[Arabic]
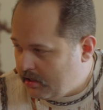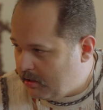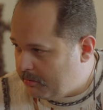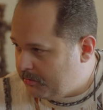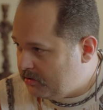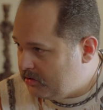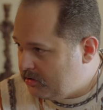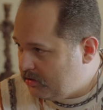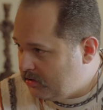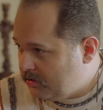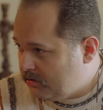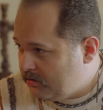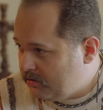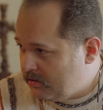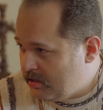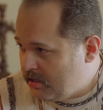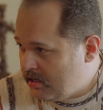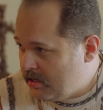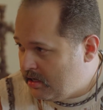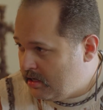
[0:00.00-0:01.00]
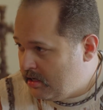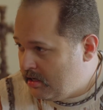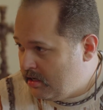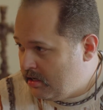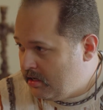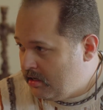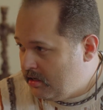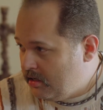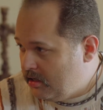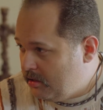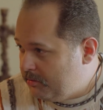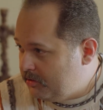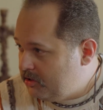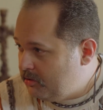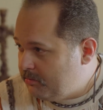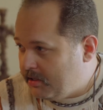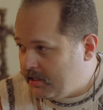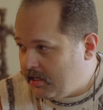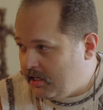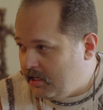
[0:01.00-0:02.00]
يا بنتي يا
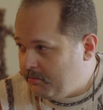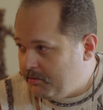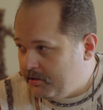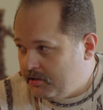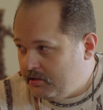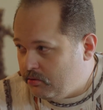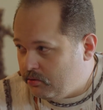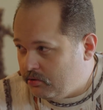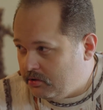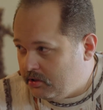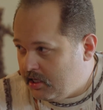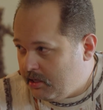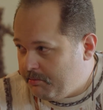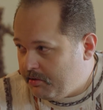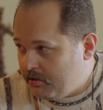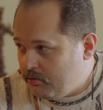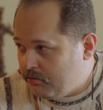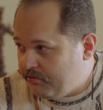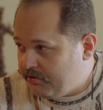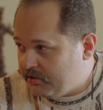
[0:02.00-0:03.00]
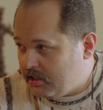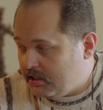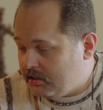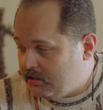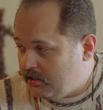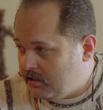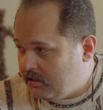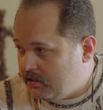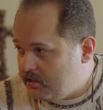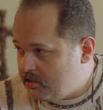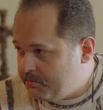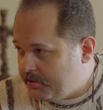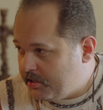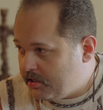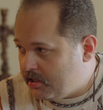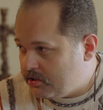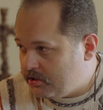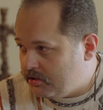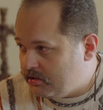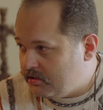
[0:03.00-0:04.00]
بنتي ما كلمتني قدامك وفتحت لك
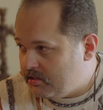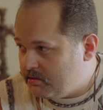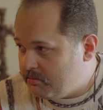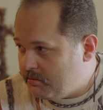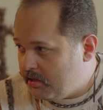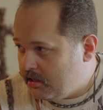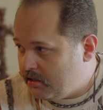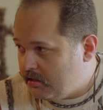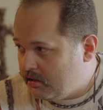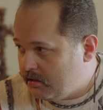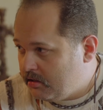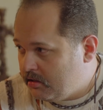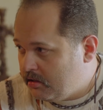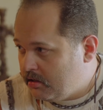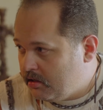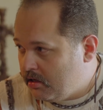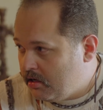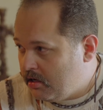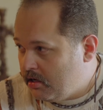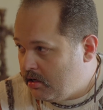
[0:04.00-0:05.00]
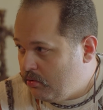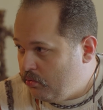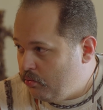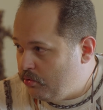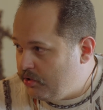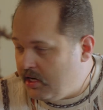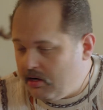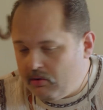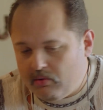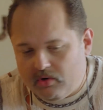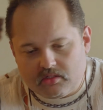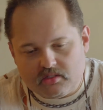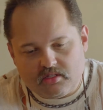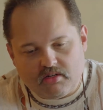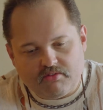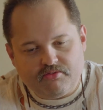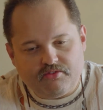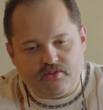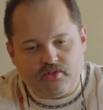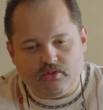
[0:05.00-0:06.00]
السبيكر عشان تسمعي وناويه
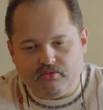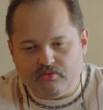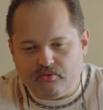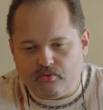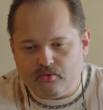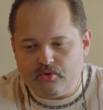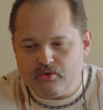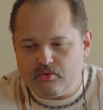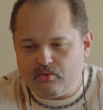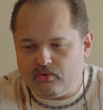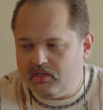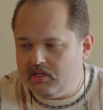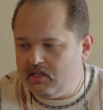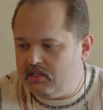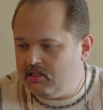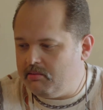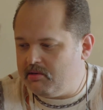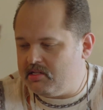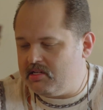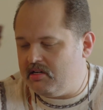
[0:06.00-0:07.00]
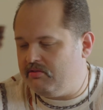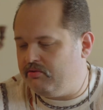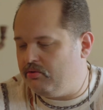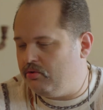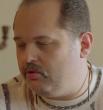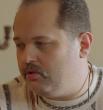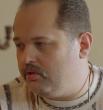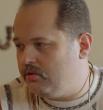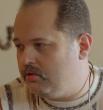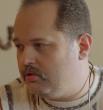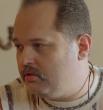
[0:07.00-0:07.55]
تصفي النفوس والدنيا تبقى زي الفل